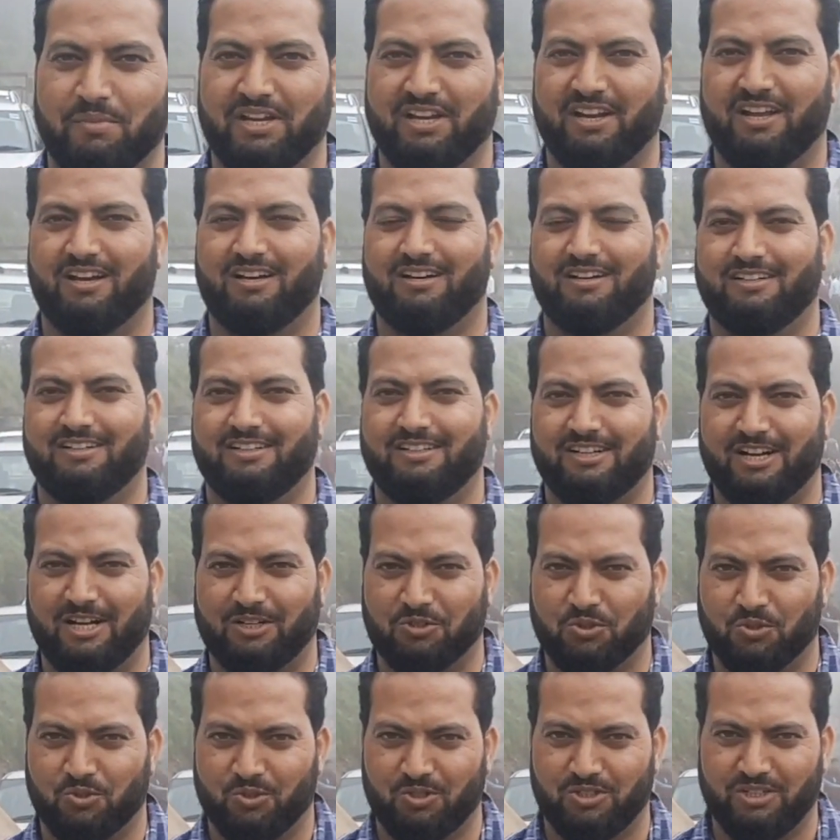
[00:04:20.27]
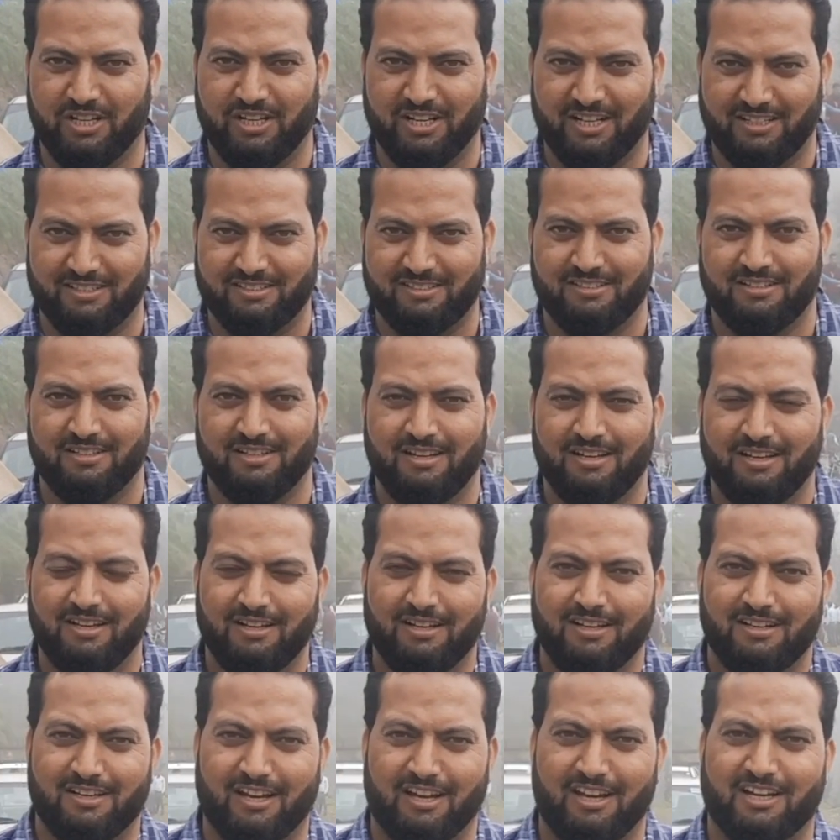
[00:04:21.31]
मीना राठौड़ एक
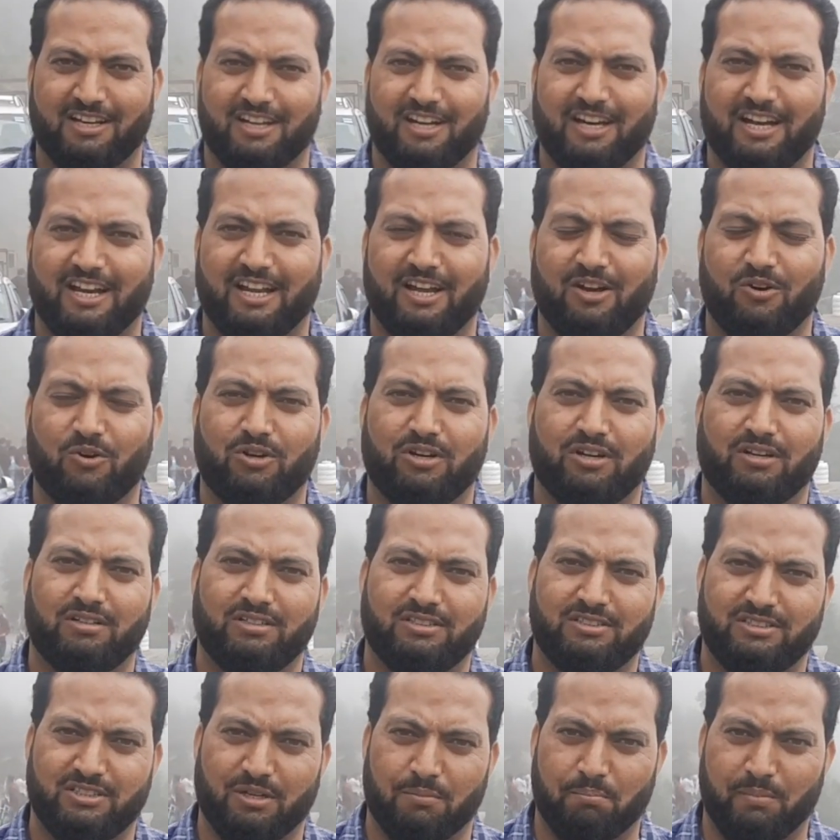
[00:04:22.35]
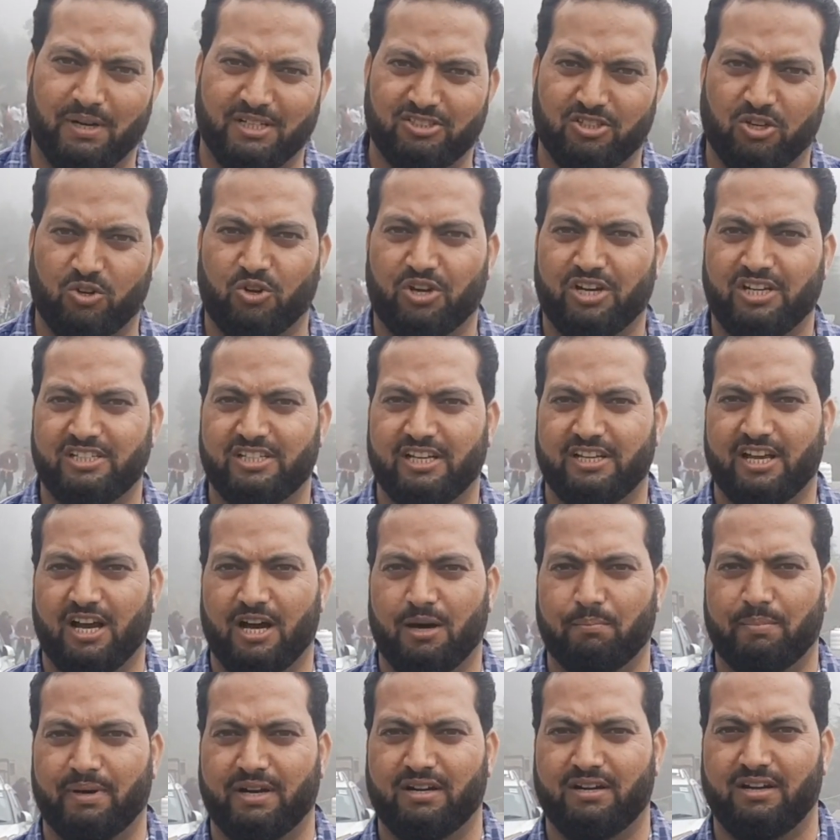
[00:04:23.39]
कलाकार हैं और चंबा सलोनी से
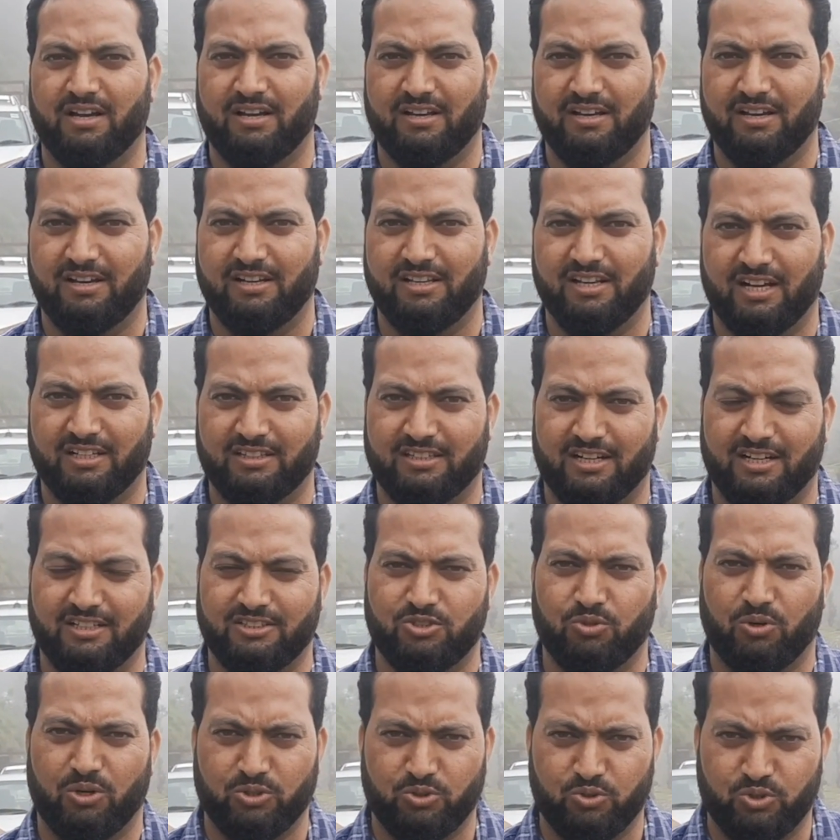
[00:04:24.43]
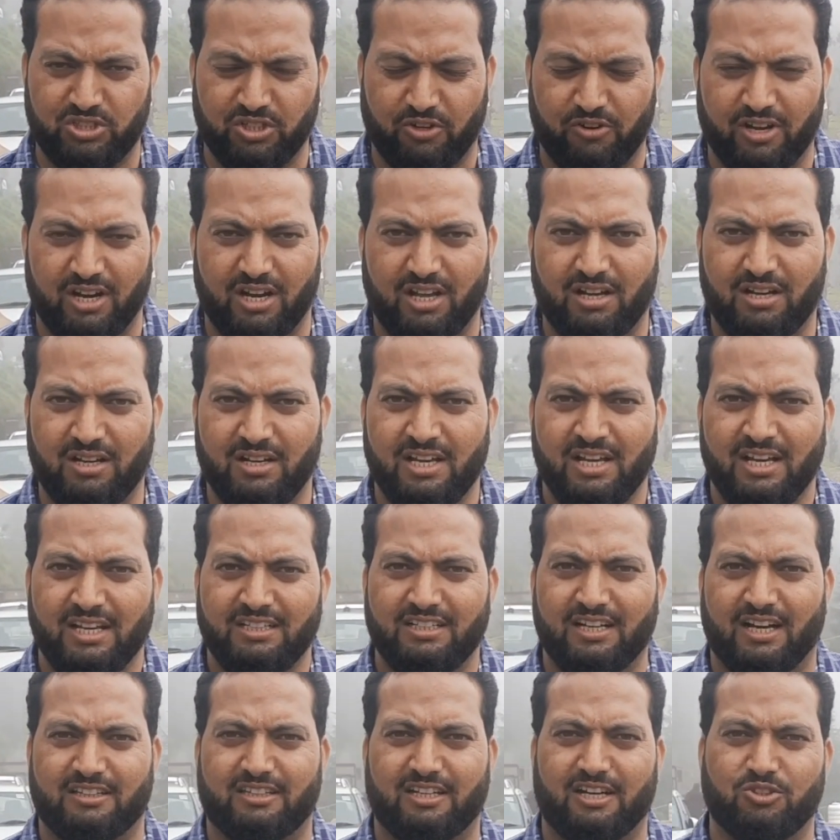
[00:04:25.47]
यहाँ पर ढग्गर यात्रा ज्वाला
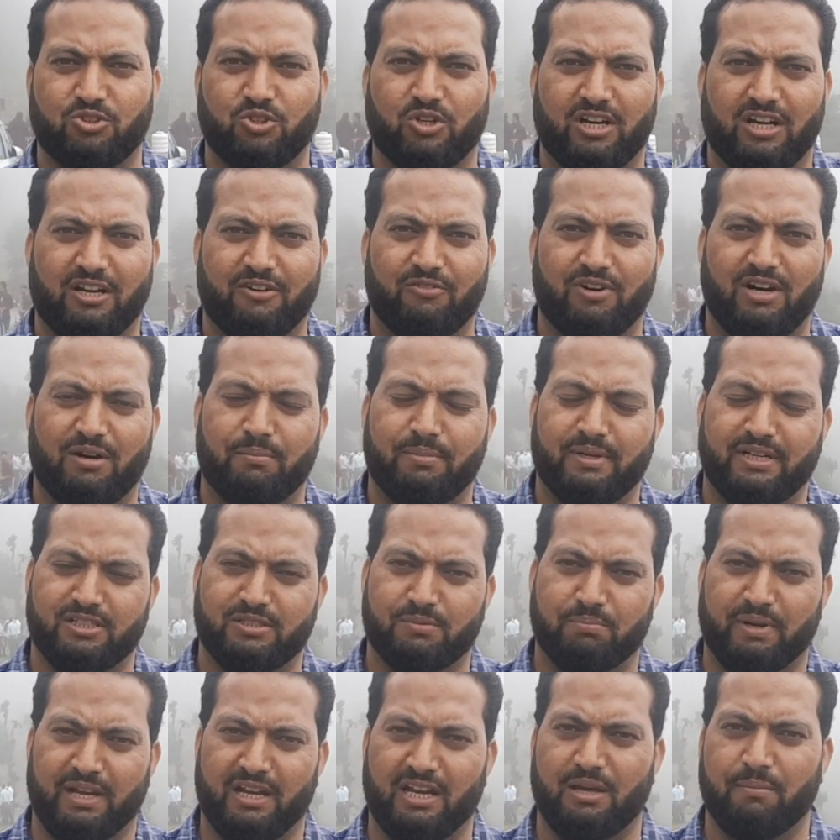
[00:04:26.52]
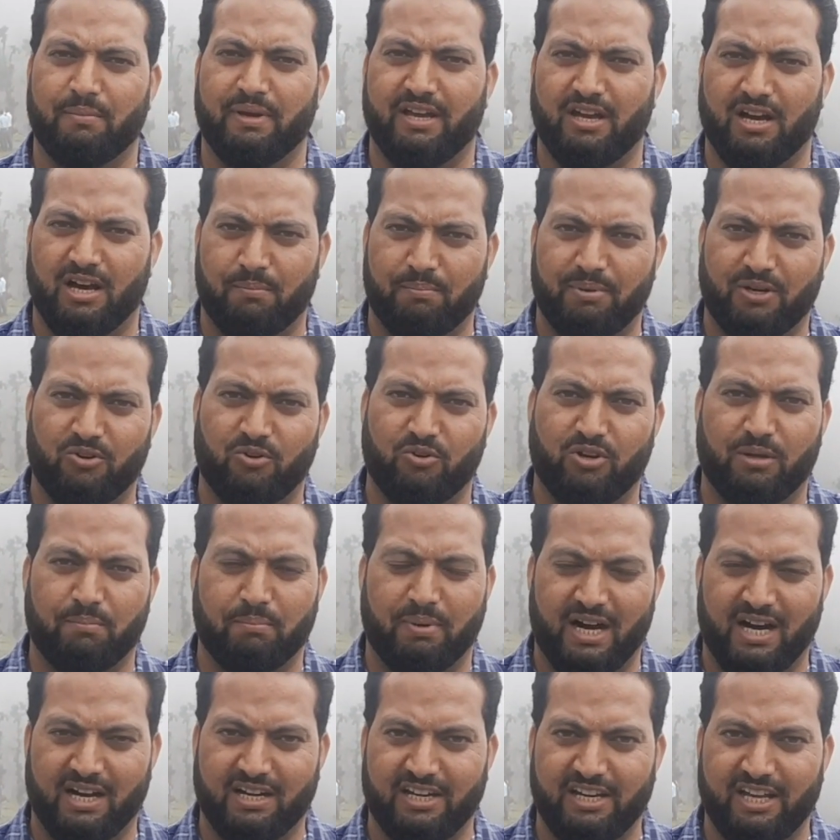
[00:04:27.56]
यात्रा जो है वहाँ इस मेले में यहाँ पर उन्होंने
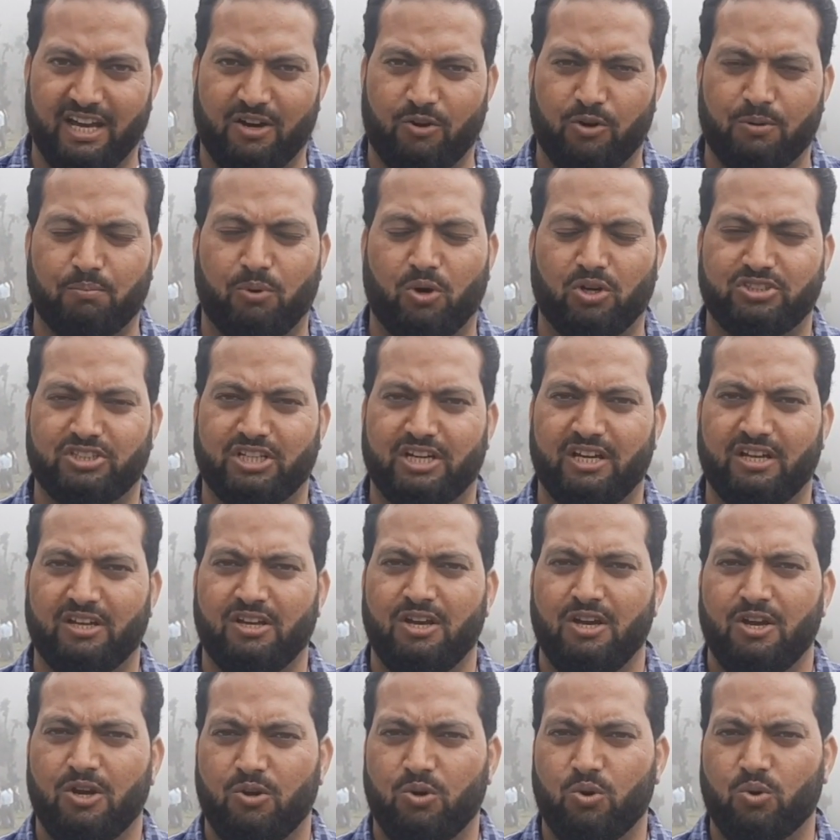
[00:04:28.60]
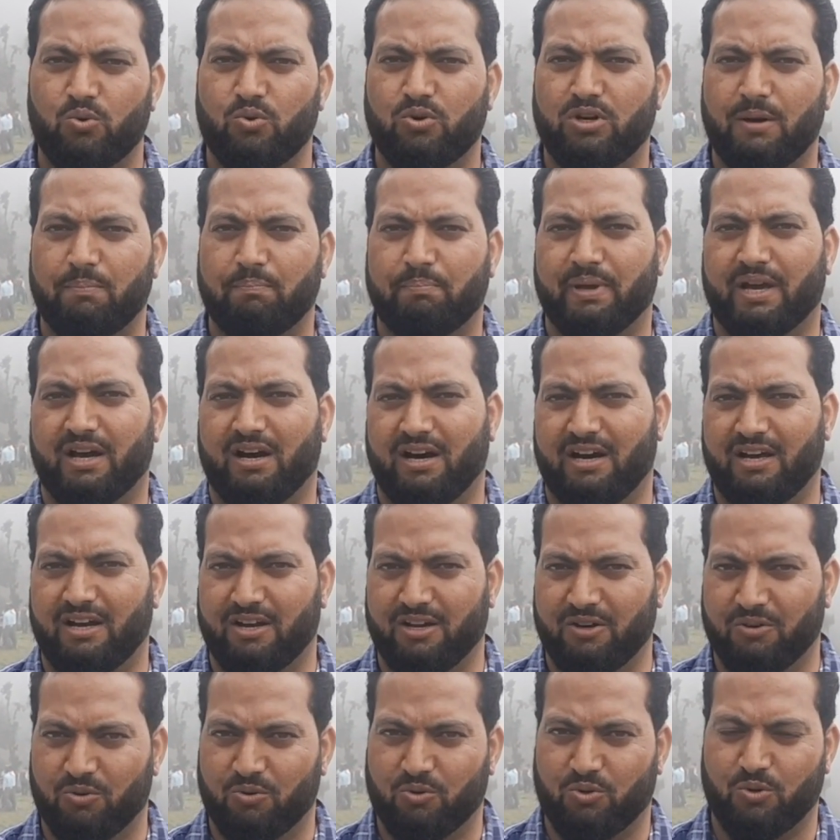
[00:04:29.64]
भाग लिया और बहुत सारे लोगों का प्यार
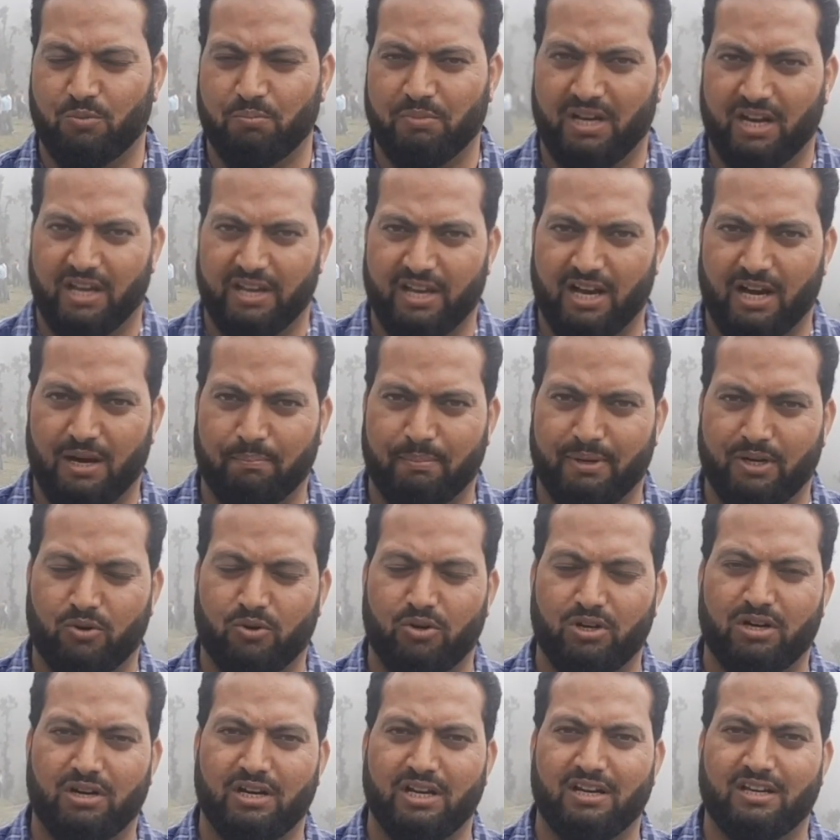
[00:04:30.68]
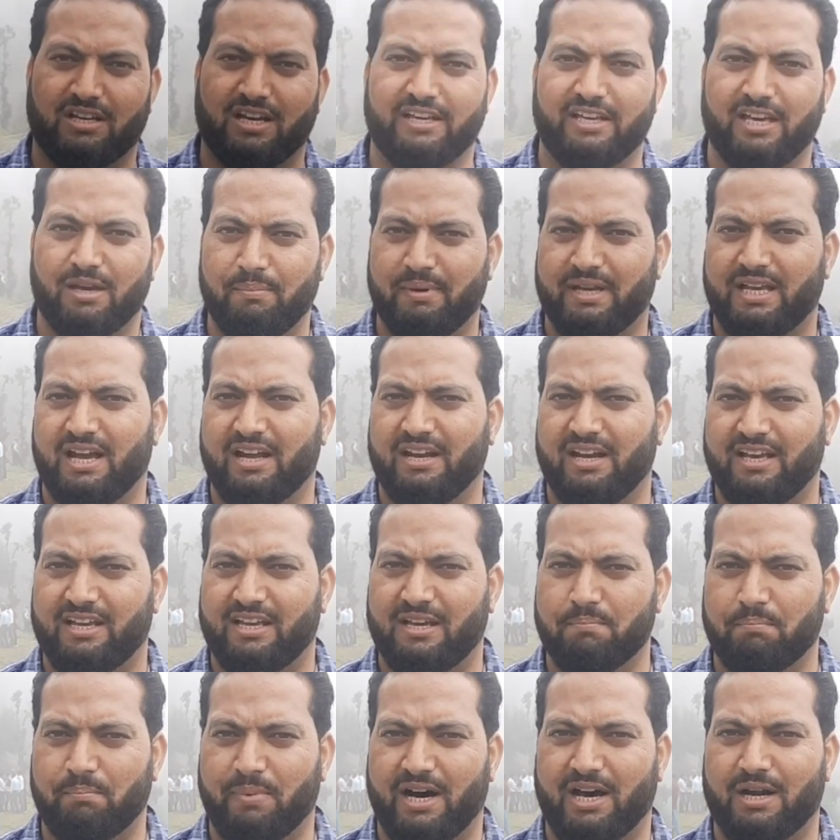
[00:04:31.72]
इनको मिला यहाँ पर और इनका ये भी कहना है
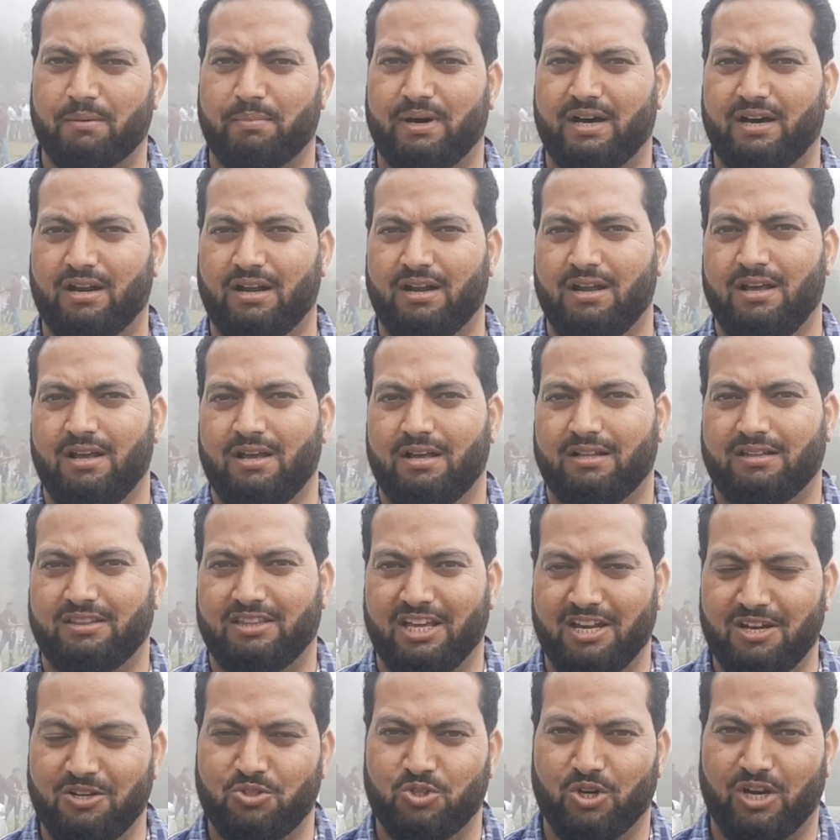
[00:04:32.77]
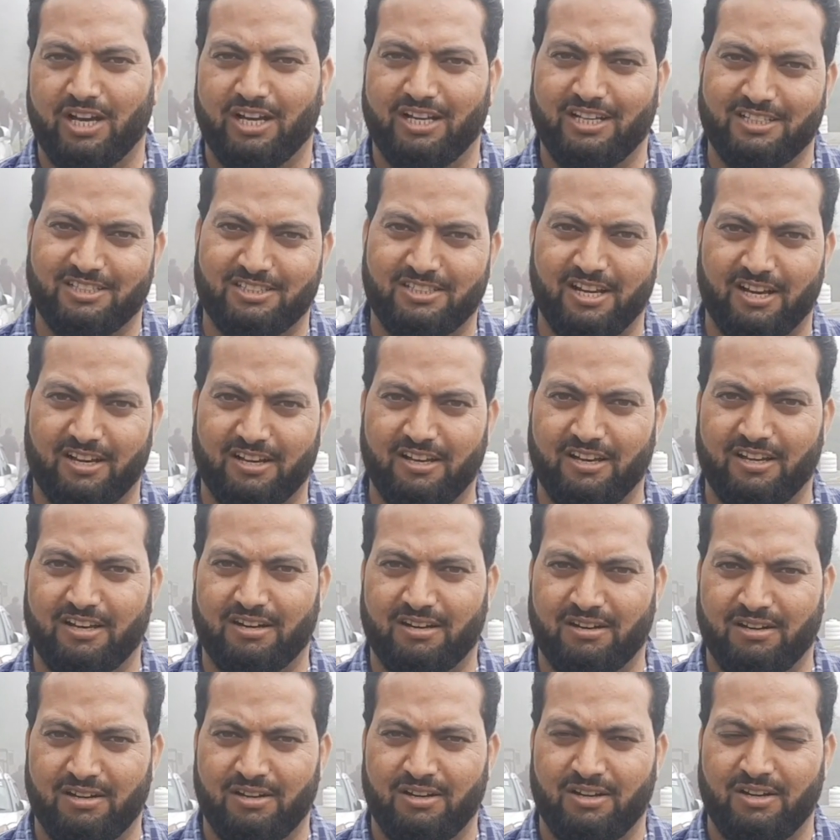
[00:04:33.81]
कि बार बार दिल जो है इस ढग्गर